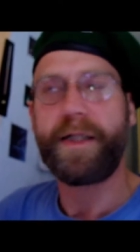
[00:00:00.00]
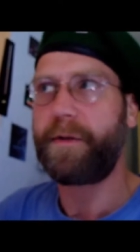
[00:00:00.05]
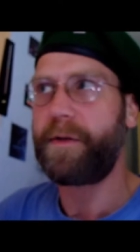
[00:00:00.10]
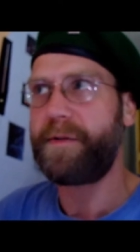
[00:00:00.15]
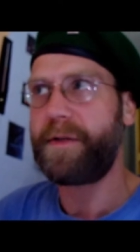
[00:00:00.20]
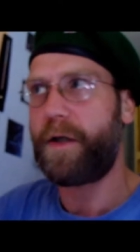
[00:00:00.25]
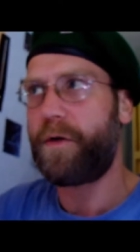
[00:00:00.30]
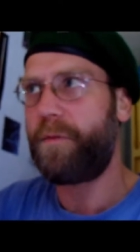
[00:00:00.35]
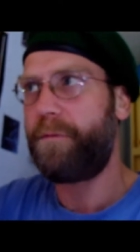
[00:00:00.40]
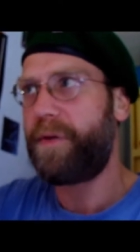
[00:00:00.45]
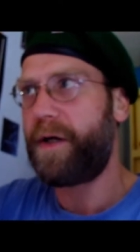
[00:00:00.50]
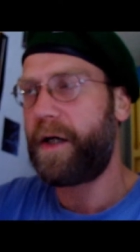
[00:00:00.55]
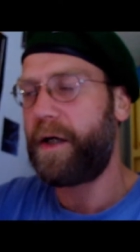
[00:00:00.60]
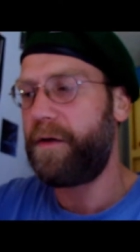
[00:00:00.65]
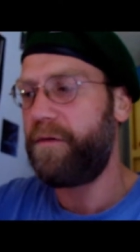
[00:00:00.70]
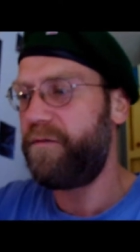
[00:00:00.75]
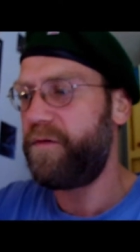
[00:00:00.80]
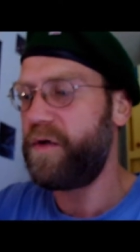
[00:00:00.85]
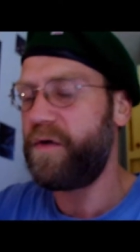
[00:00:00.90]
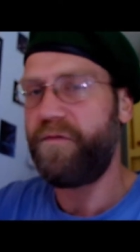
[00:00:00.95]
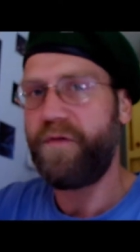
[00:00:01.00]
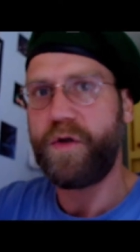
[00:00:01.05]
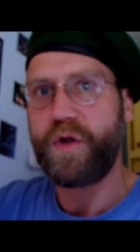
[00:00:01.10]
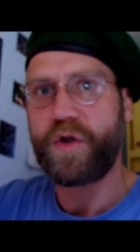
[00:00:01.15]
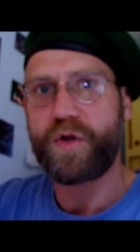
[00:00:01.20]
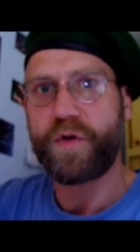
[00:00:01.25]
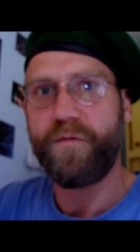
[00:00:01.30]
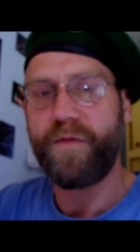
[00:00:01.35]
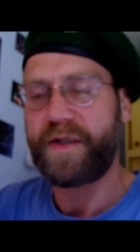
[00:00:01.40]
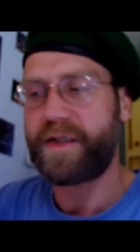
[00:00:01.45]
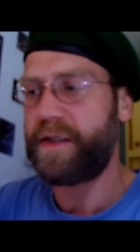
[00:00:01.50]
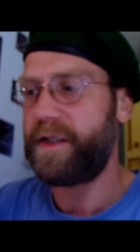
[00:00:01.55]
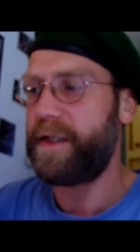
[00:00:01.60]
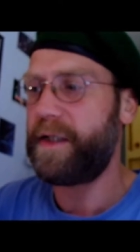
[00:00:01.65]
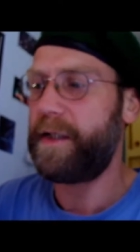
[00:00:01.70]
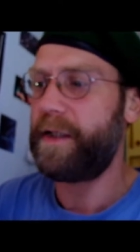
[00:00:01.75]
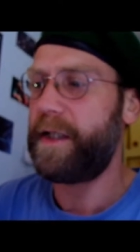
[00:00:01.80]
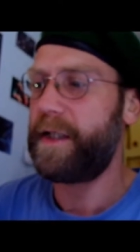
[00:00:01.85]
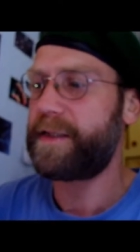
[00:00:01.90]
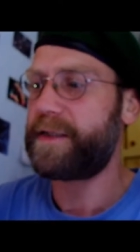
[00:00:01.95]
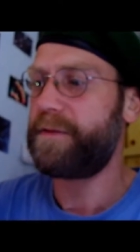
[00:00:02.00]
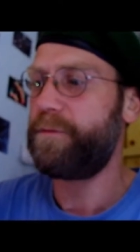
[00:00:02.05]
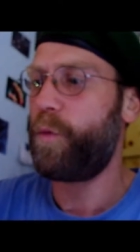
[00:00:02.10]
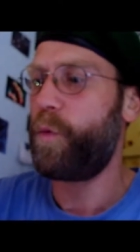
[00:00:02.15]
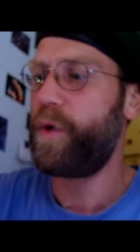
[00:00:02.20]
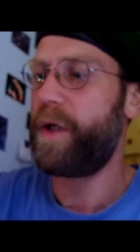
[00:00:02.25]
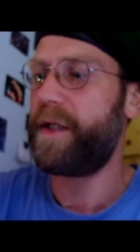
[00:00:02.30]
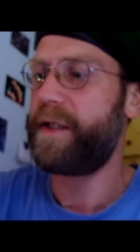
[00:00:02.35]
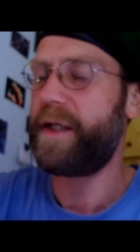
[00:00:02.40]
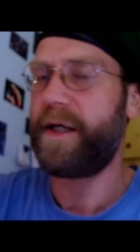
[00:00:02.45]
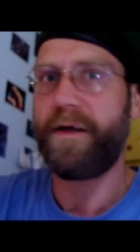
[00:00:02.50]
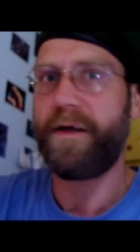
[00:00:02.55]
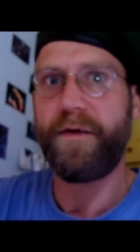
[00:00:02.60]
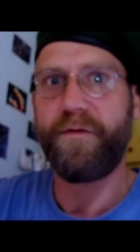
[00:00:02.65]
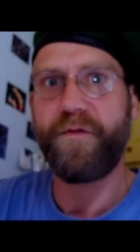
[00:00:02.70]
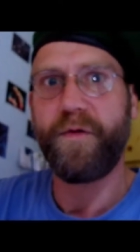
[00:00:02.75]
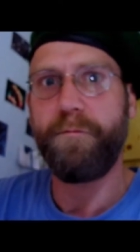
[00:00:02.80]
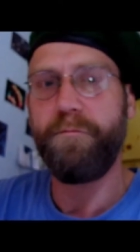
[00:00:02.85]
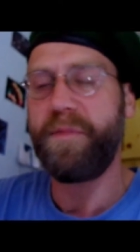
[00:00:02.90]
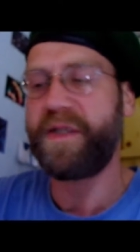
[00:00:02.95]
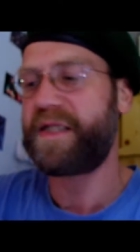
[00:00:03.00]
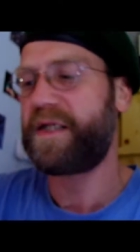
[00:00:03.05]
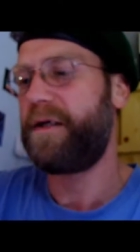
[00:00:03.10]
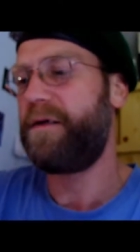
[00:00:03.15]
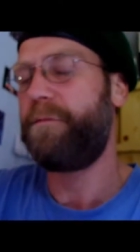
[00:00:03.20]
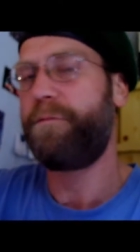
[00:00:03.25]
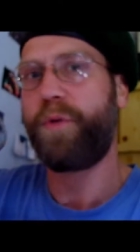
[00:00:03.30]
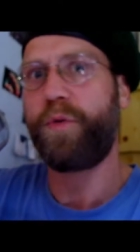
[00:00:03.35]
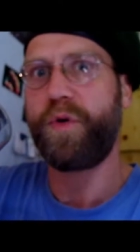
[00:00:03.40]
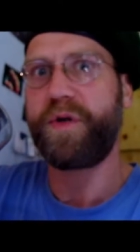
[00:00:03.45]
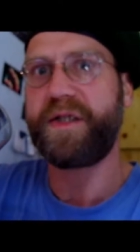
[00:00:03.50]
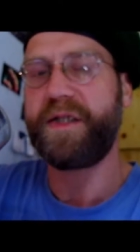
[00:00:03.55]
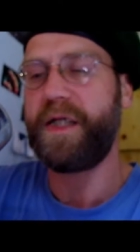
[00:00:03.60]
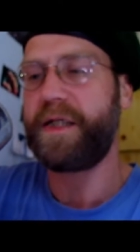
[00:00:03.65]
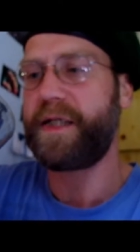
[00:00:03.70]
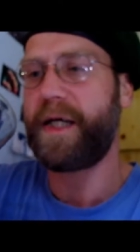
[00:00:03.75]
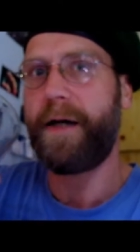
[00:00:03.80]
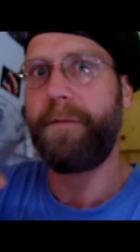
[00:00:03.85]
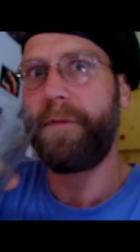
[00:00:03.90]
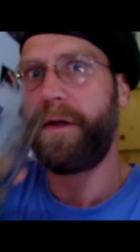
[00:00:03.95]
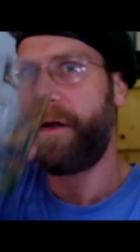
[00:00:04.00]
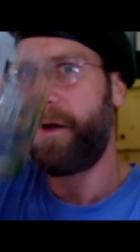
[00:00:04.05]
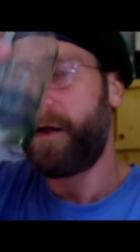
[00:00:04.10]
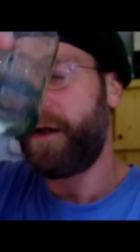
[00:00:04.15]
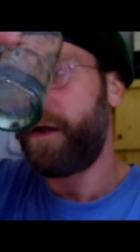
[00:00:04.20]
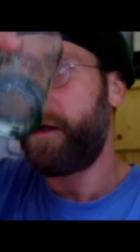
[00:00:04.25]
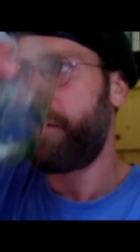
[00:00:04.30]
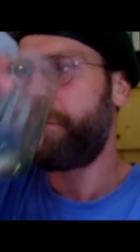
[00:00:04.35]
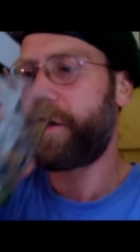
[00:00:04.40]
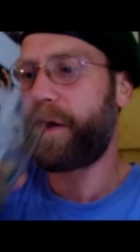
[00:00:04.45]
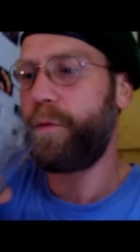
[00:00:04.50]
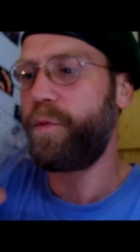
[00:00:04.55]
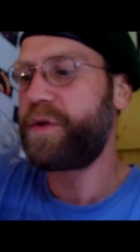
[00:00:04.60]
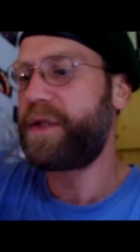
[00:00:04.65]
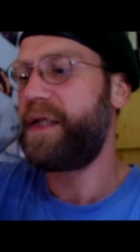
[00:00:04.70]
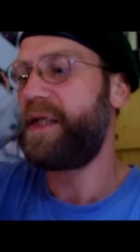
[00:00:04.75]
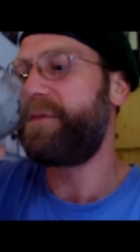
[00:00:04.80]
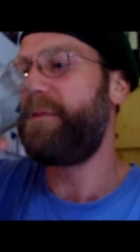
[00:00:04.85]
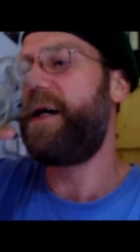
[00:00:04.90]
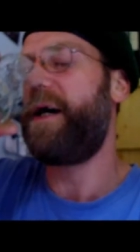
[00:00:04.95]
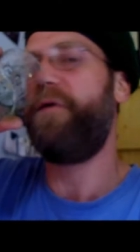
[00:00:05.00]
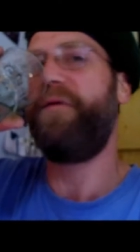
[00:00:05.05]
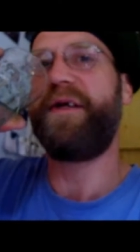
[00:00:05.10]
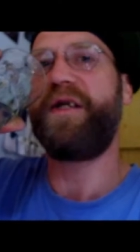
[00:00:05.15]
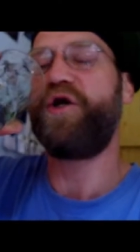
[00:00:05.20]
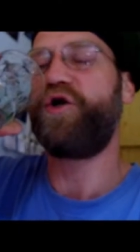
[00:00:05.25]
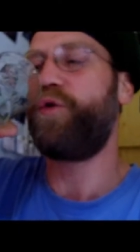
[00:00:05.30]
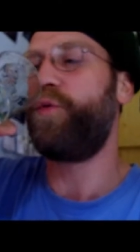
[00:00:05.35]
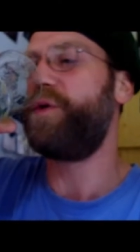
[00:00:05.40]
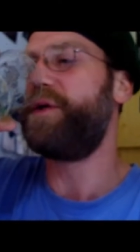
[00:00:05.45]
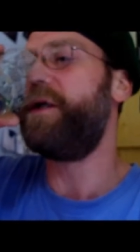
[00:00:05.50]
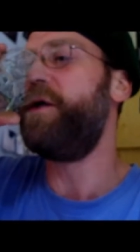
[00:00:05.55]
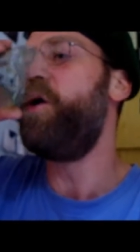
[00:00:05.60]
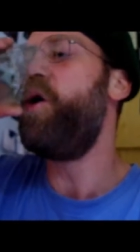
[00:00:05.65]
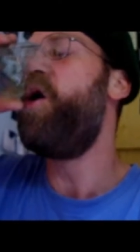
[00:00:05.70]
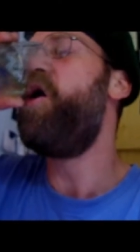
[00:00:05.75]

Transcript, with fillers: Da gibt es auch ein paar Videos drum, was sie in den letzten Monaten da für Mist äh, produziert haben. Probst erstmal, hau weg die Schose.